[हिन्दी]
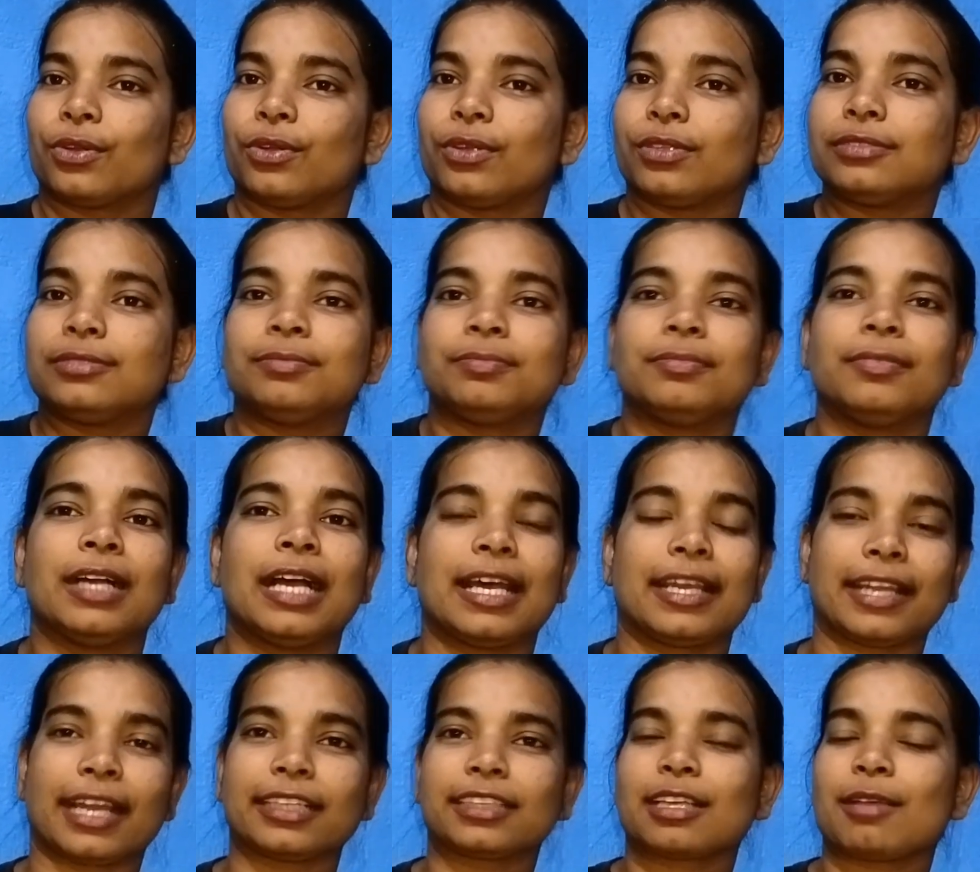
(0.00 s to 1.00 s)
तो
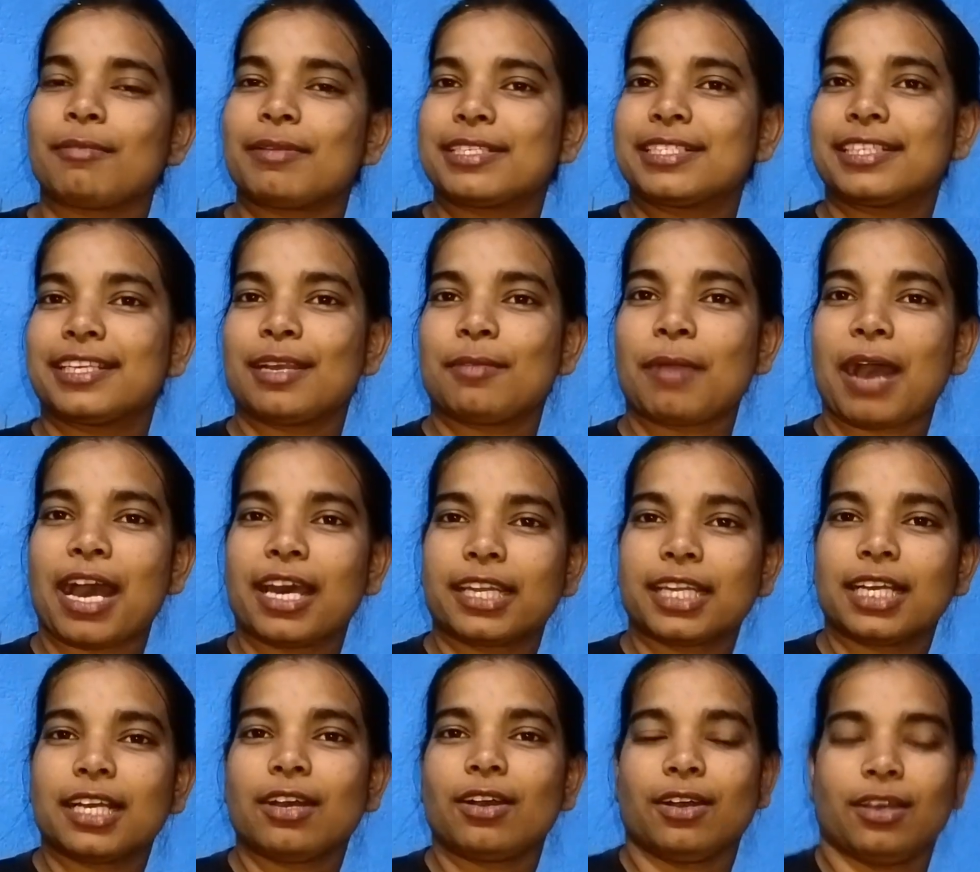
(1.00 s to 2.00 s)
रात का बज गया
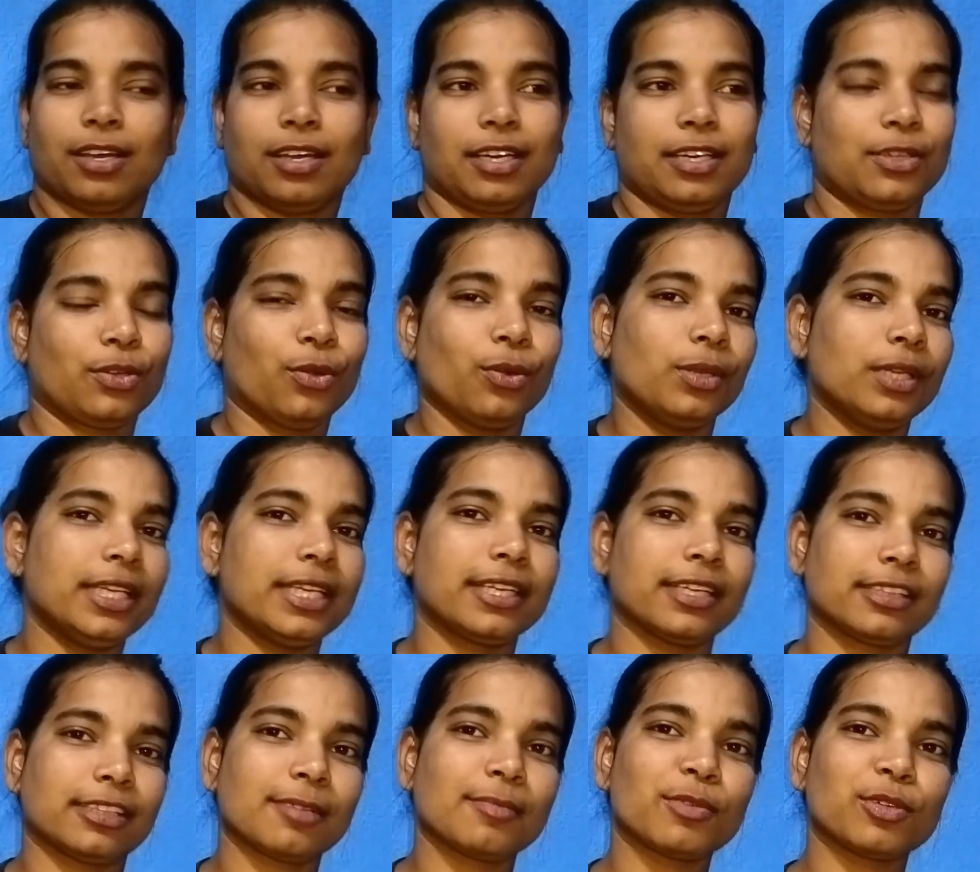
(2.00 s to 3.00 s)
बारह और होली
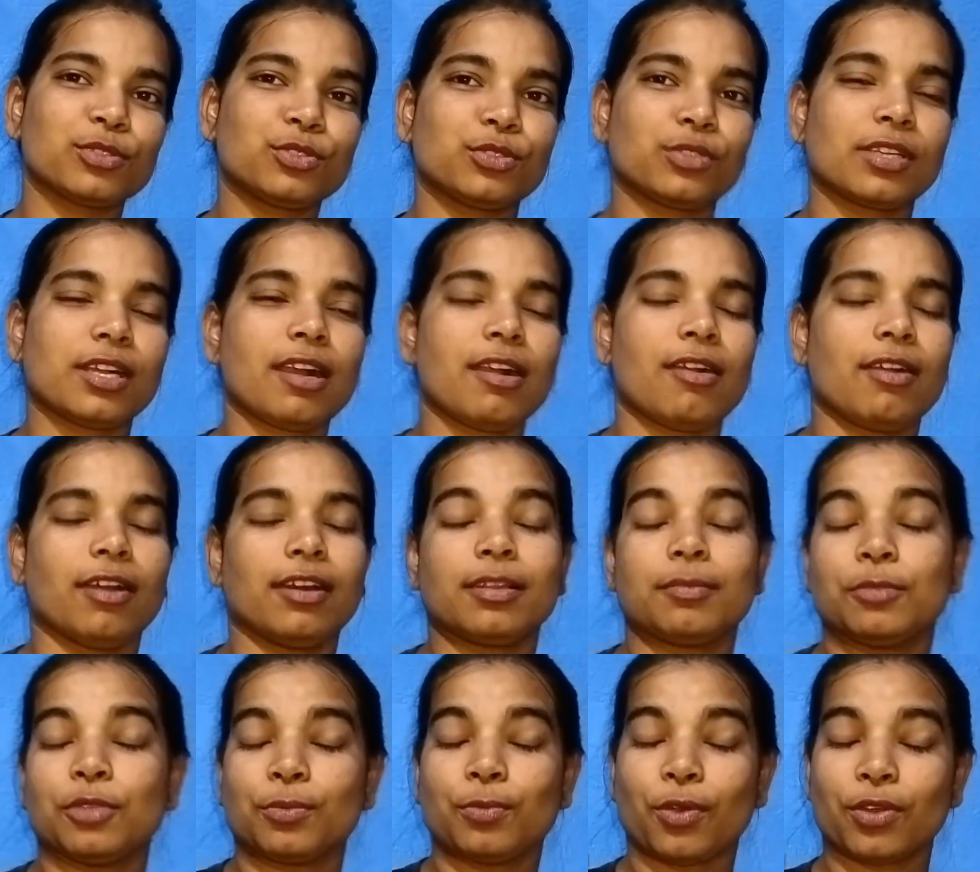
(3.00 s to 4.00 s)
खत्म हो चुका
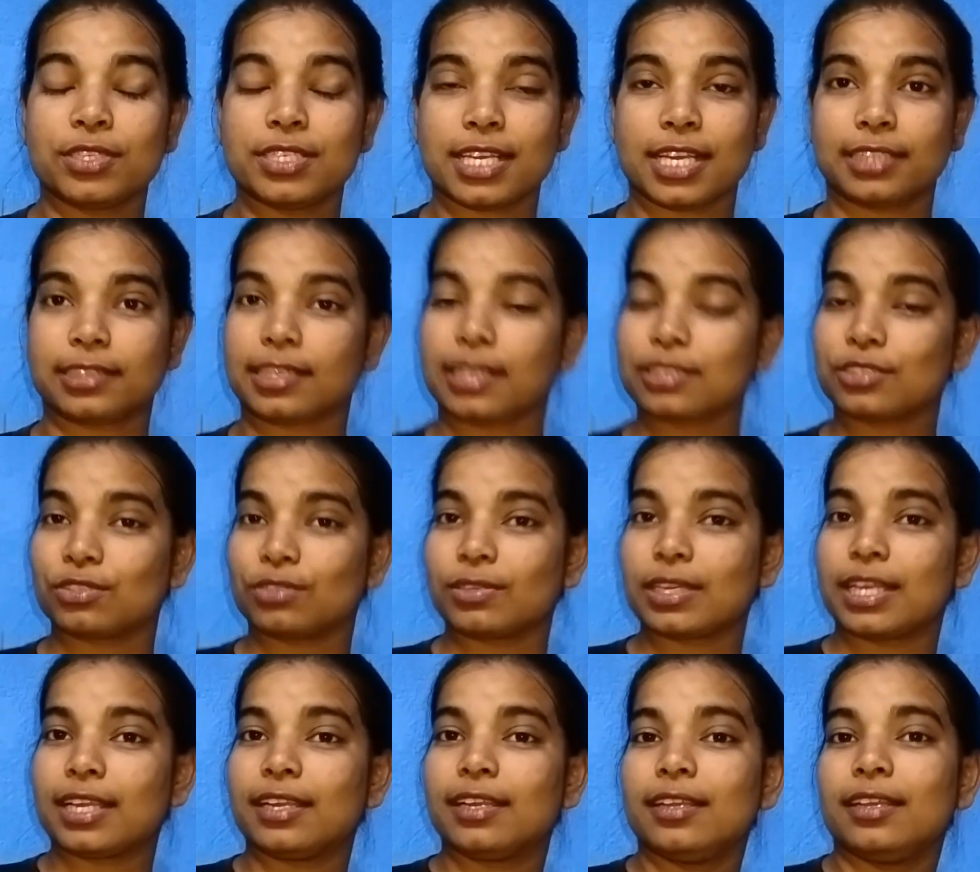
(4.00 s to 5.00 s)
और हम लोग बहुत ज्यादा थक
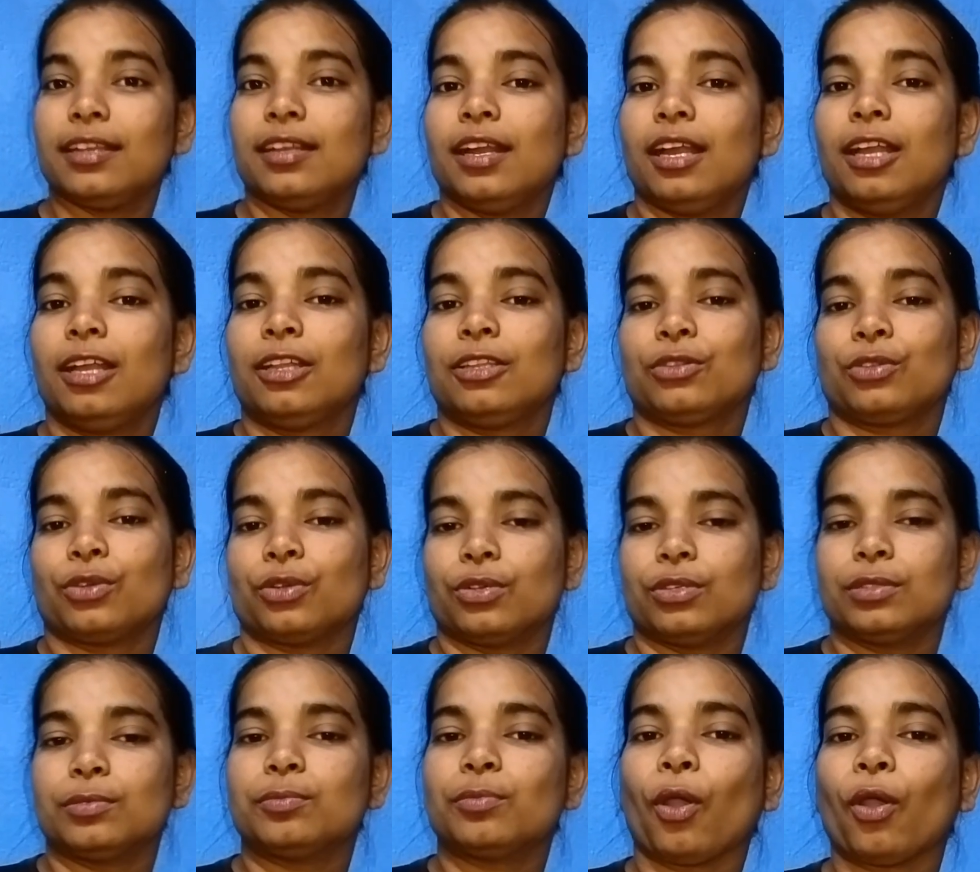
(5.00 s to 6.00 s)
चुके हैं
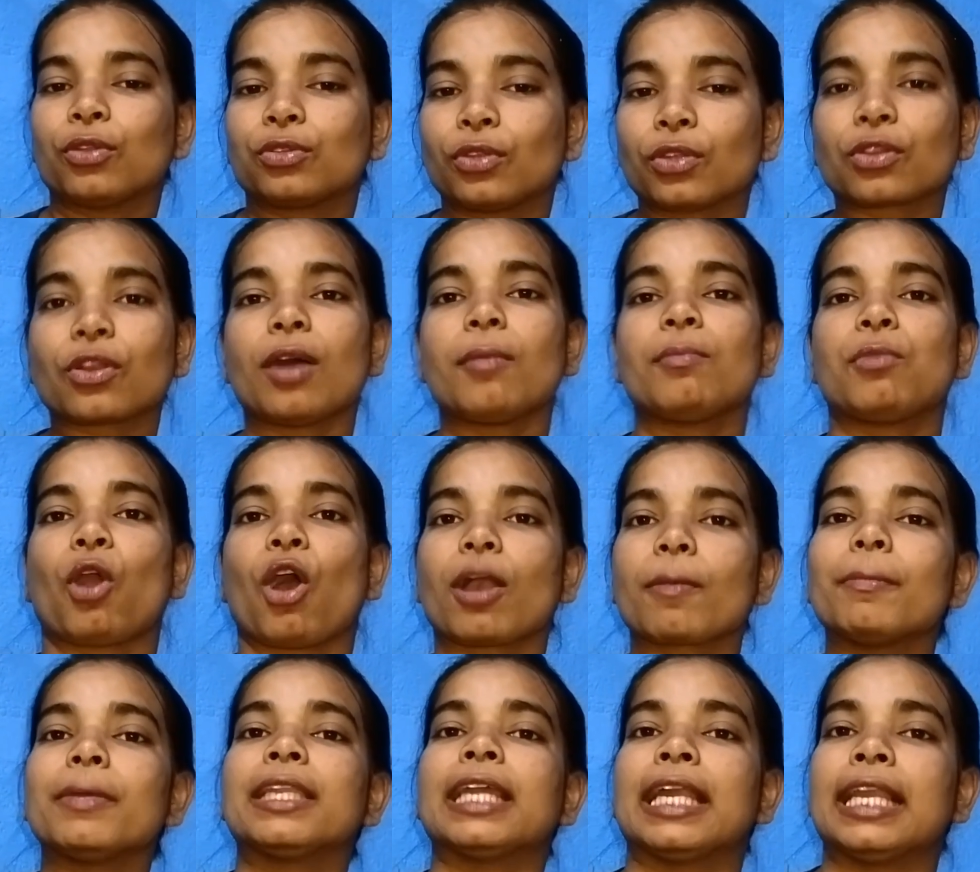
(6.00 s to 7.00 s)
तो बहुत कोई को हम
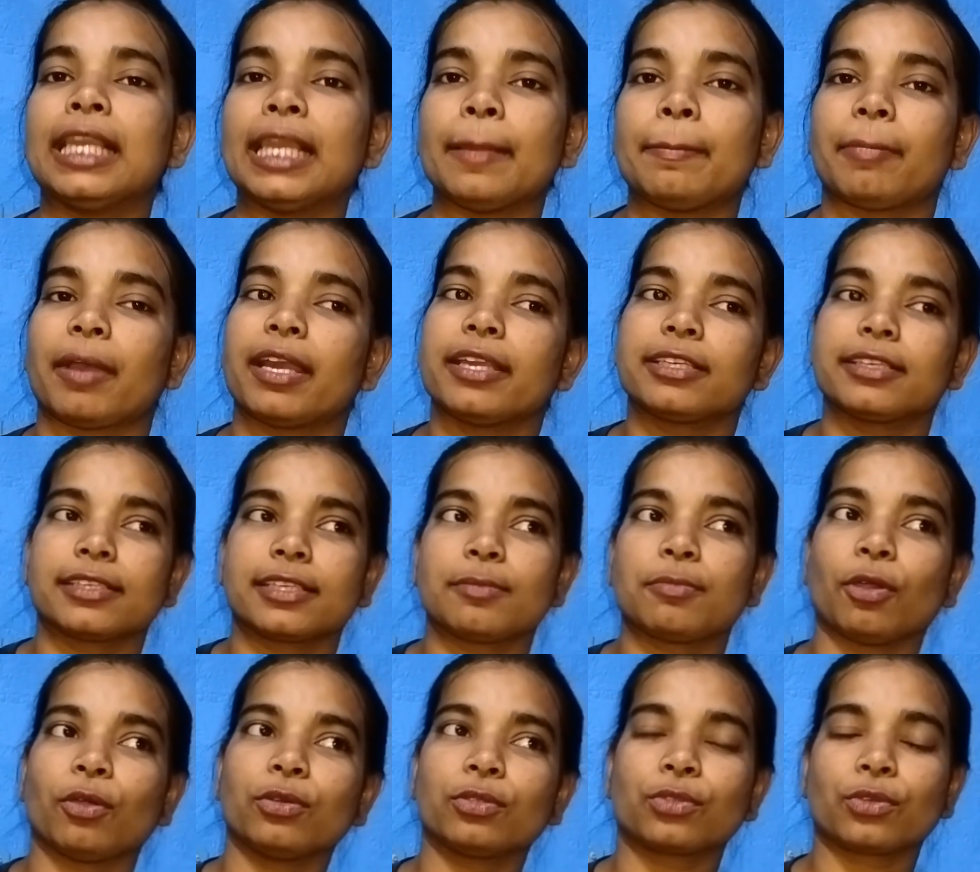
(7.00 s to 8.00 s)
ब्लॉक में नहीं ले पाए
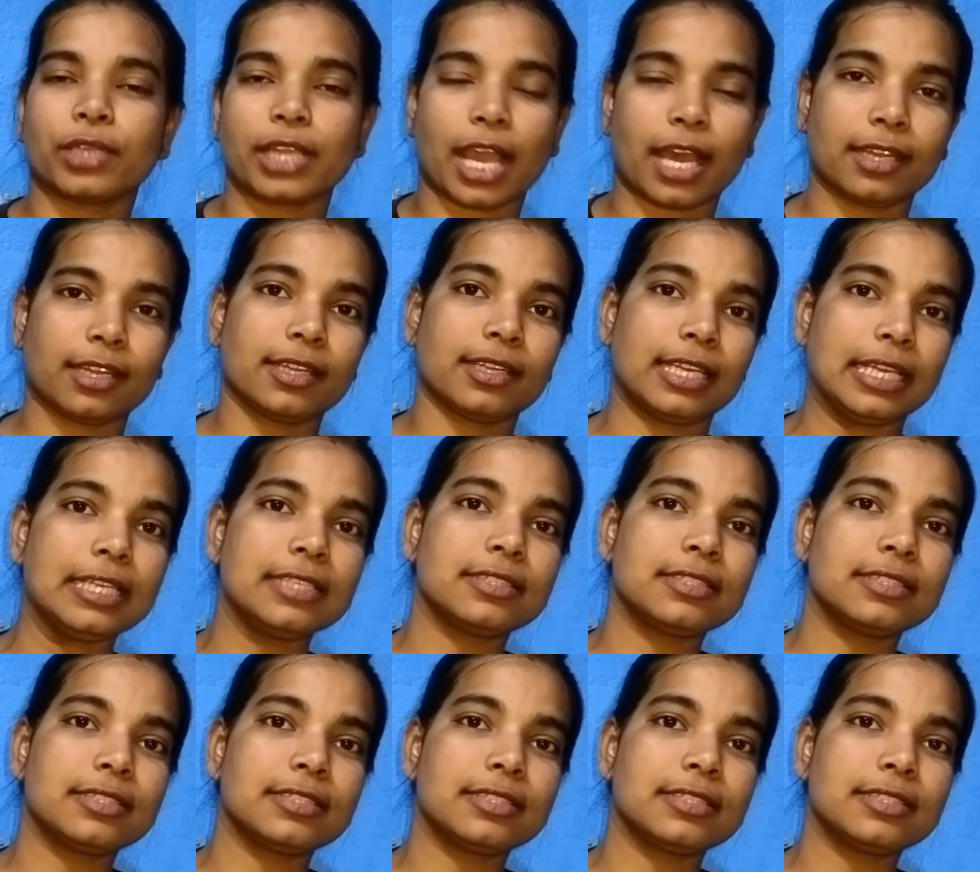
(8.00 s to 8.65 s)
क्योंकि बहुत कोई आना